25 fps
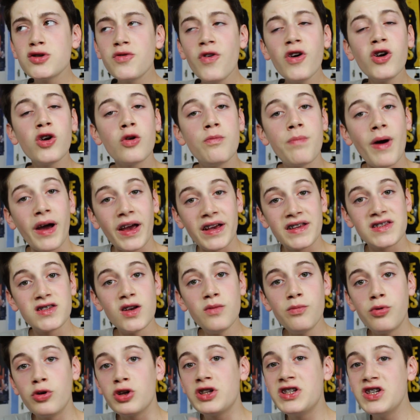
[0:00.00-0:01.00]
je vois que par
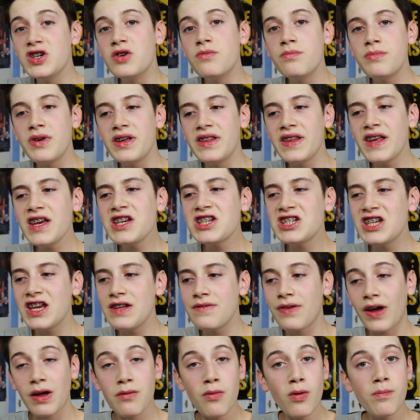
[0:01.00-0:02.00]
exemple Guillaume Bénèche il
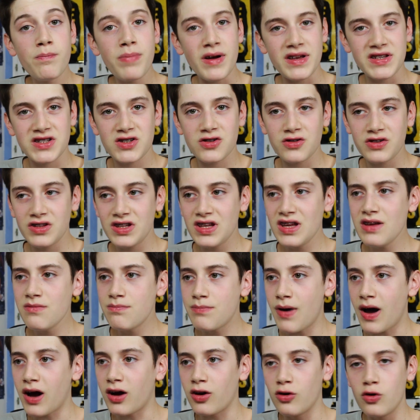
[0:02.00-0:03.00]
est vraiment passionné
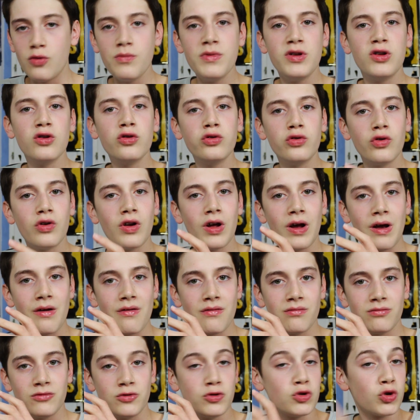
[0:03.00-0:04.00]
par le milieu de
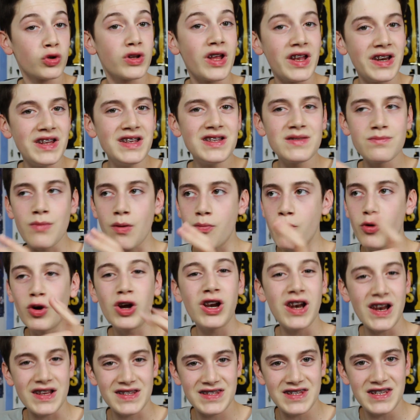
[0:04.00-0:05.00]
la, du journalisme un peu
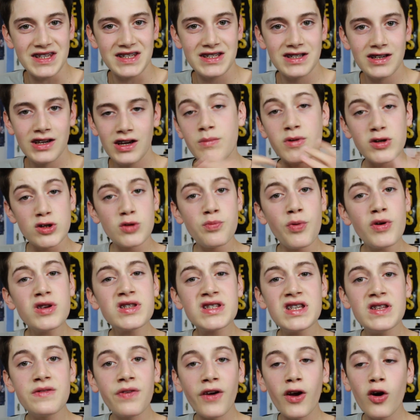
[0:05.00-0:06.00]
classique. Mais je
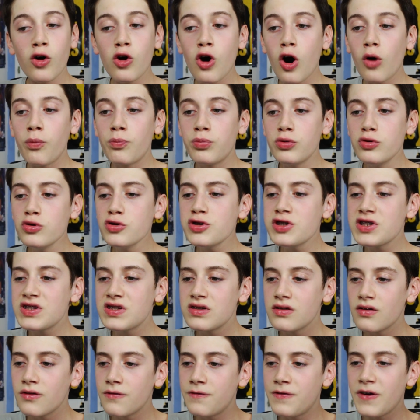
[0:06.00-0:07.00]
pense qu'il devrait encore
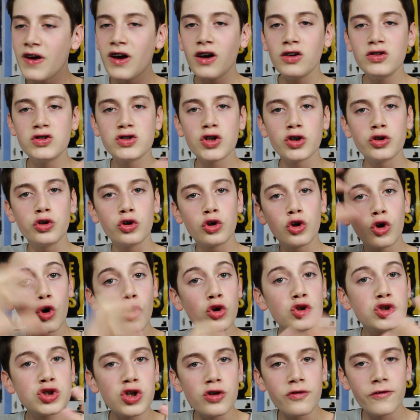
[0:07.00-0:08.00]
plus faire une sorte de
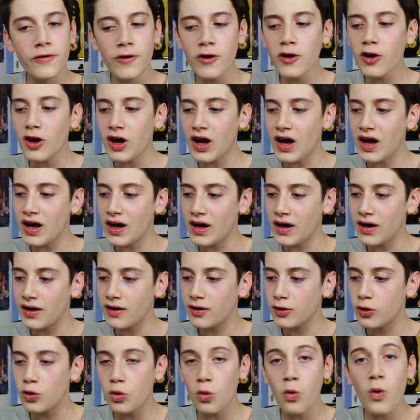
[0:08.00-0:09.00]
crossover,
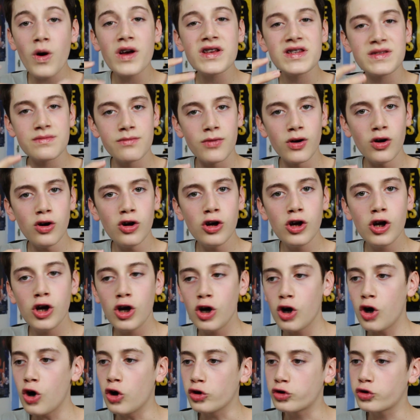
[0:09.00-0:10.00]
un croisement
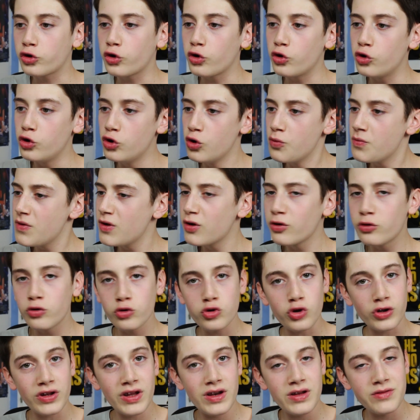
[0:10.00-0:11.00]
entre le milieu du
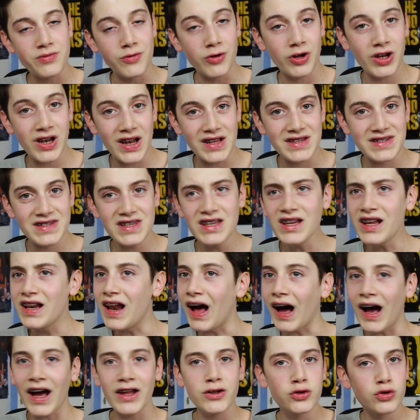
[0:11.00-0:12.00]
journalisme classique,
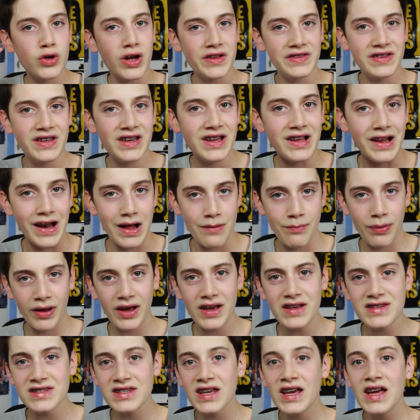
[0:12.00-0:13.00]
la radio, la télé et la
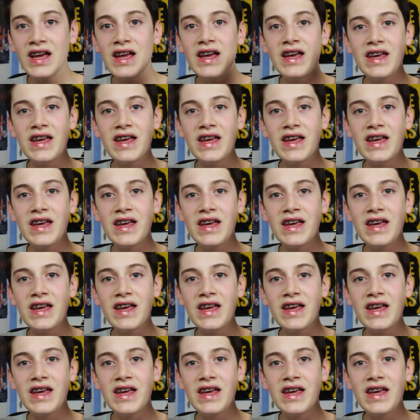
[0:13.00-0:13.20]
presse,